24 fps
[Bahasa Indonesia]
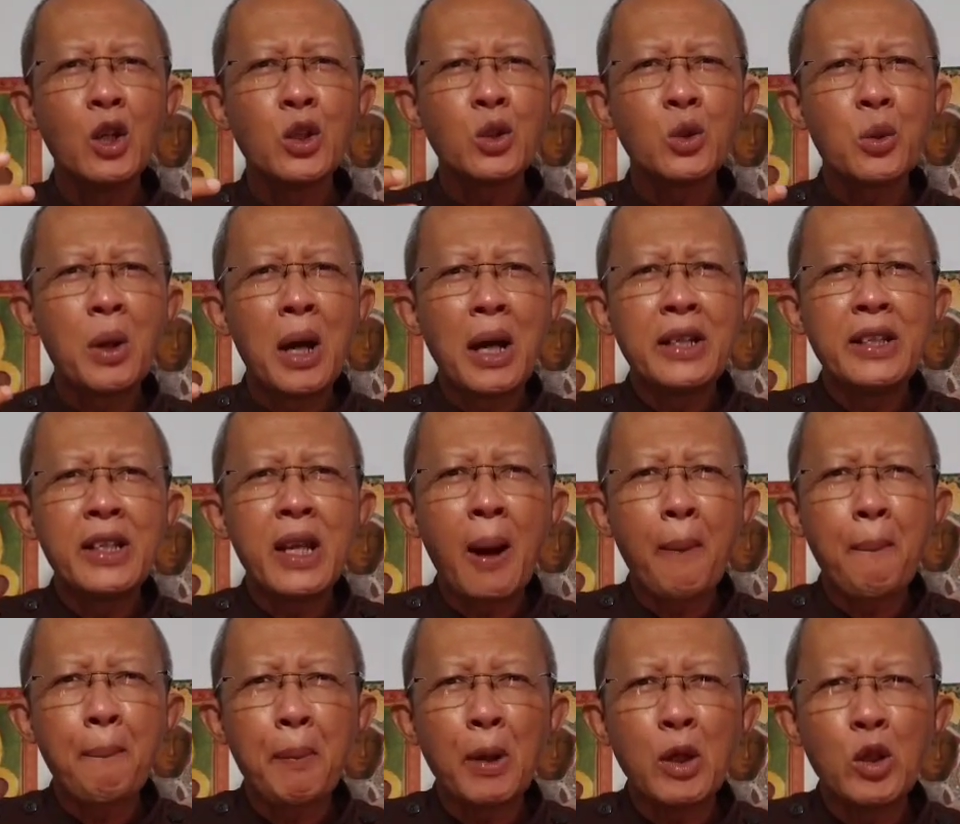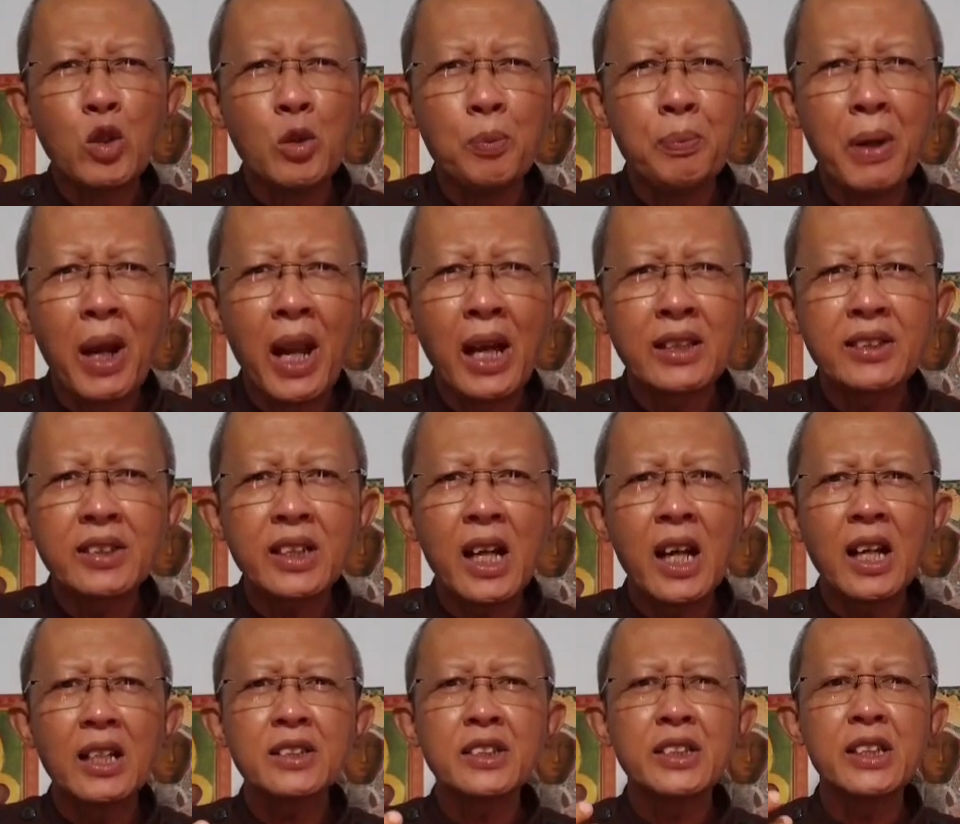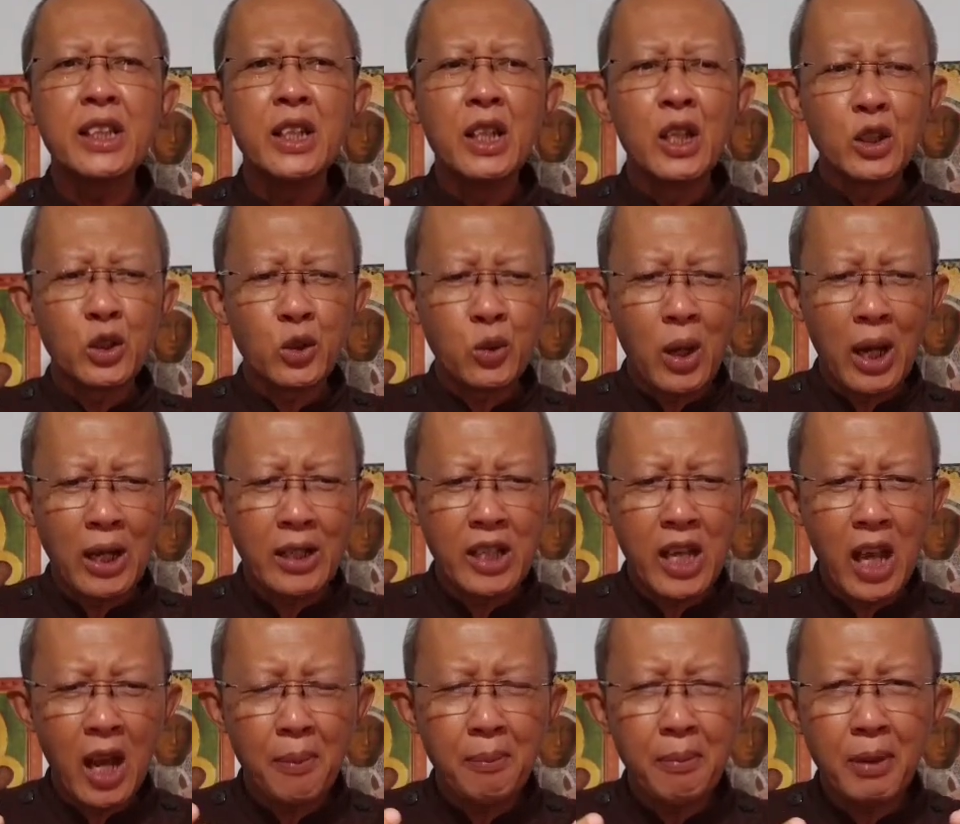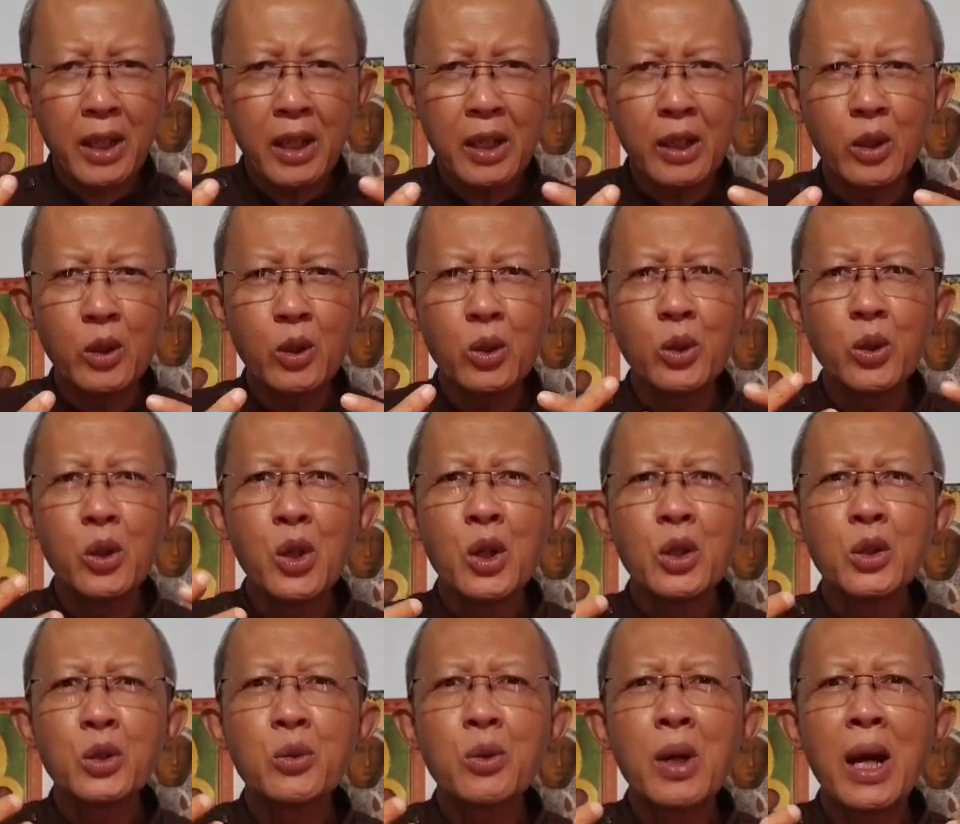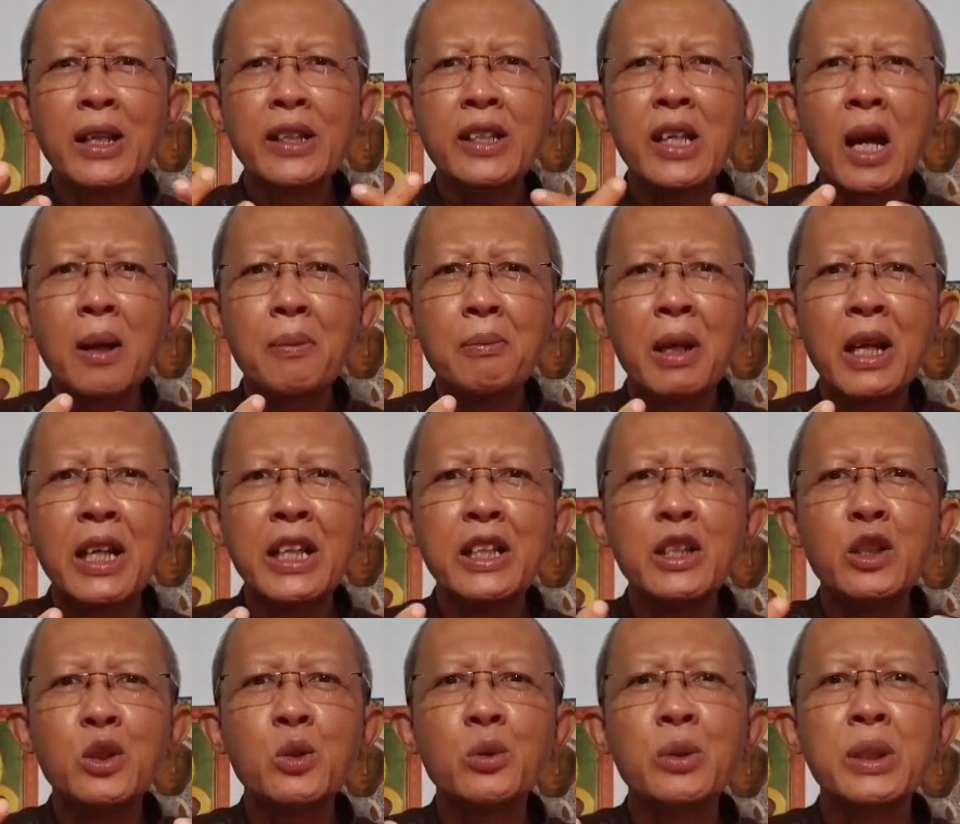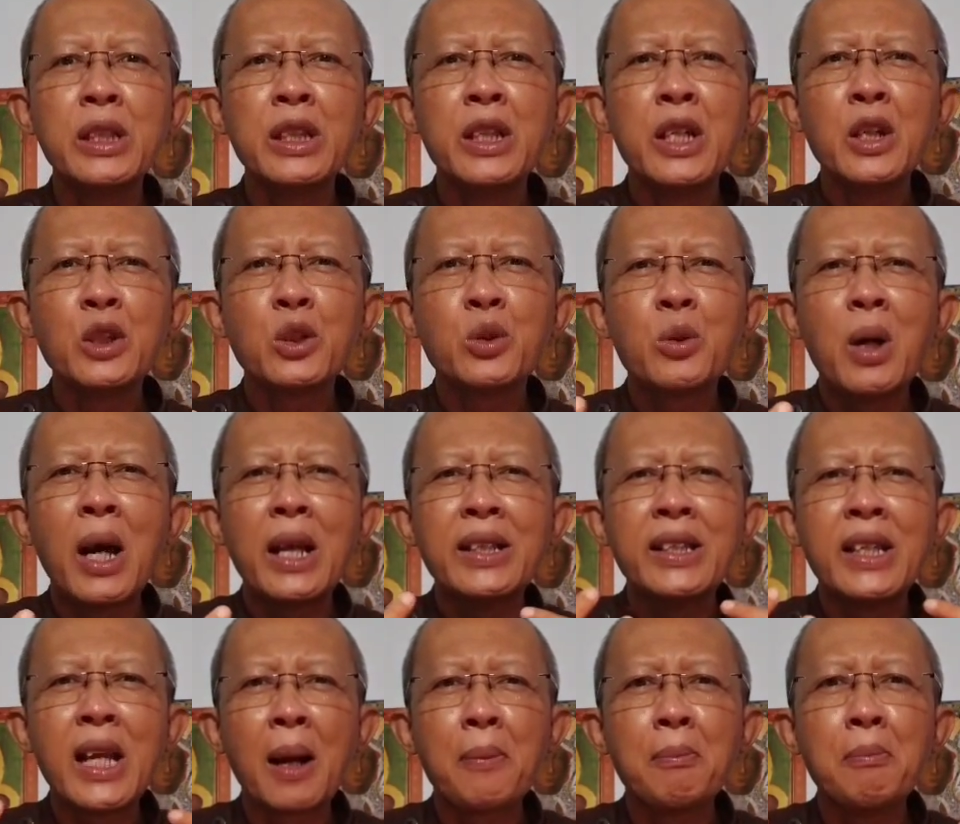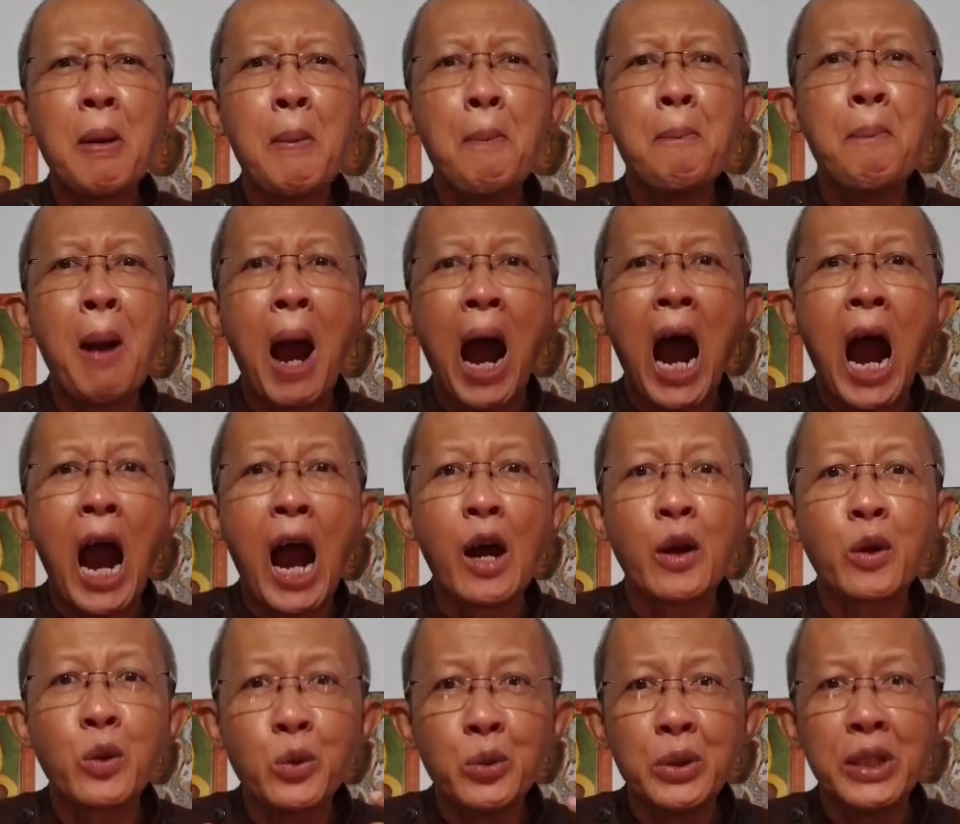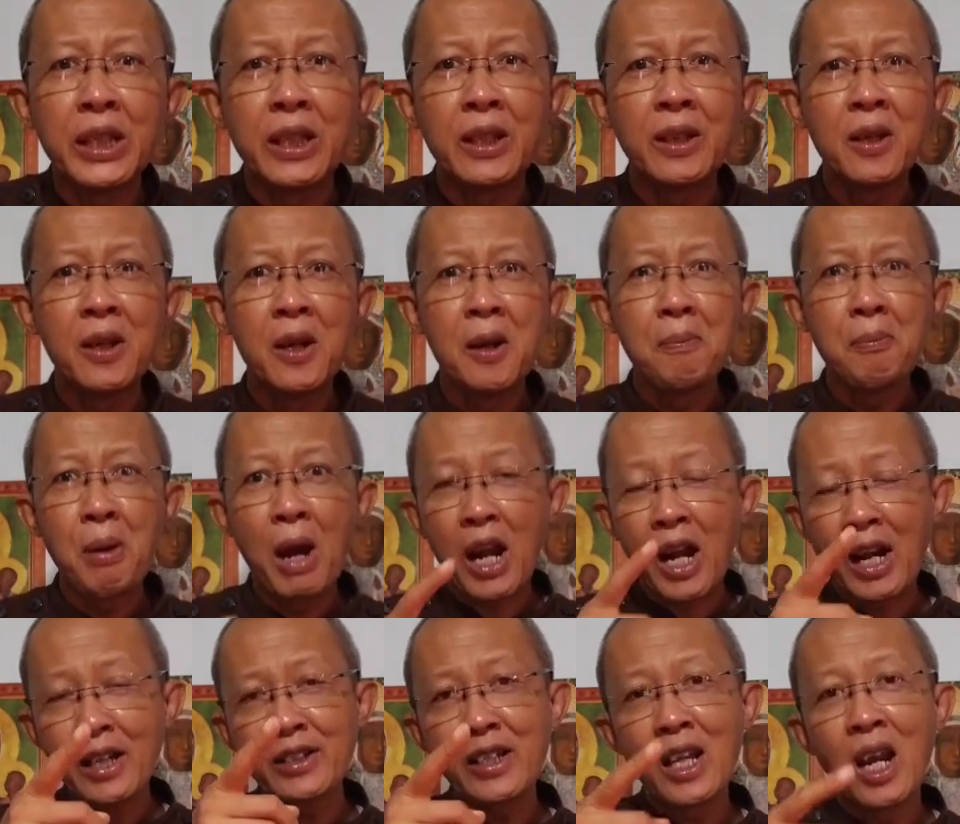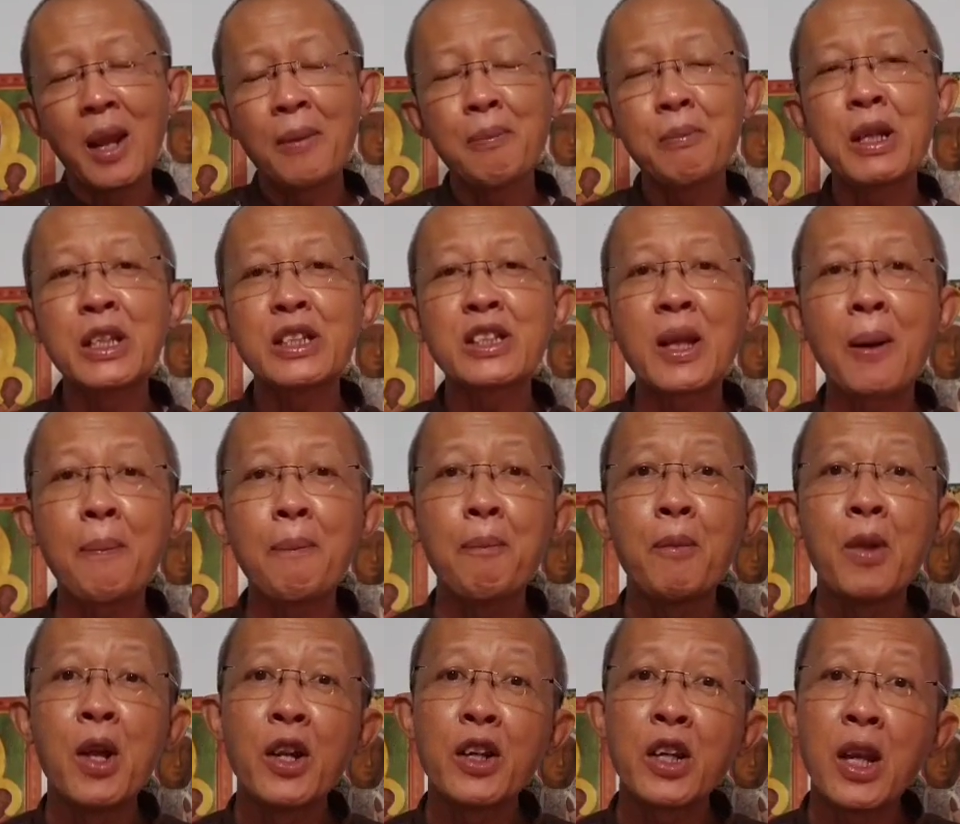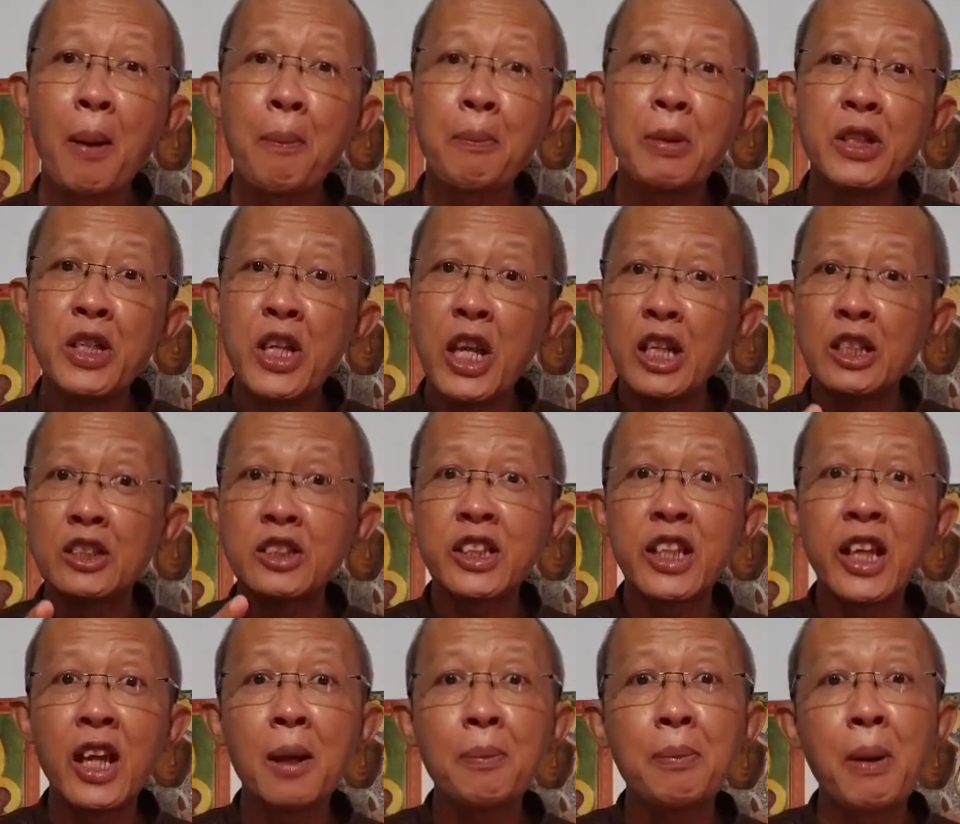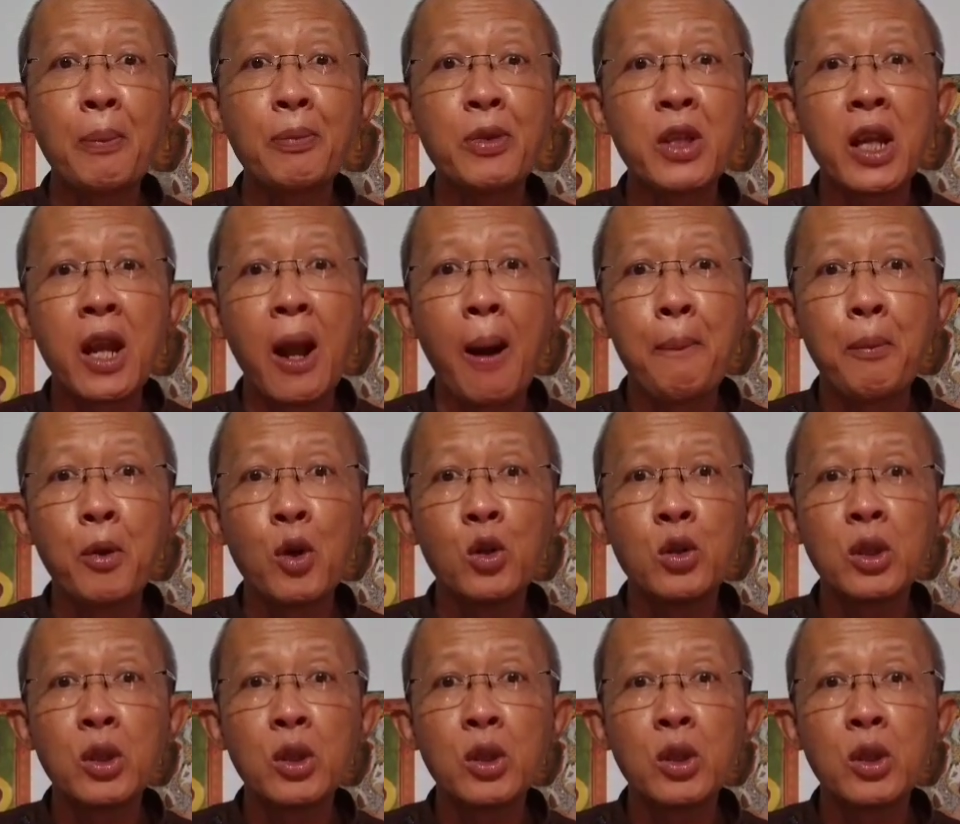Tuhan yang penuh belas kasih, Tuhan yang merengkuh, Tuhan yang melindungi, Tuhan yang membaharui Bahkan dalam kitab Nabi Yeskiel bab 36